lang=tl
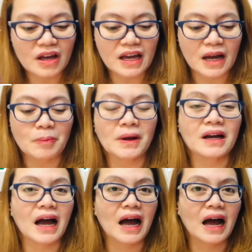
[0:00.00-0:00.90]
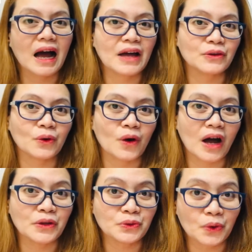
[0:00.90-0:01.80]
Kapag ano,
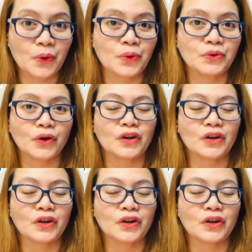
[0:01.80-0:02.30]
unknown or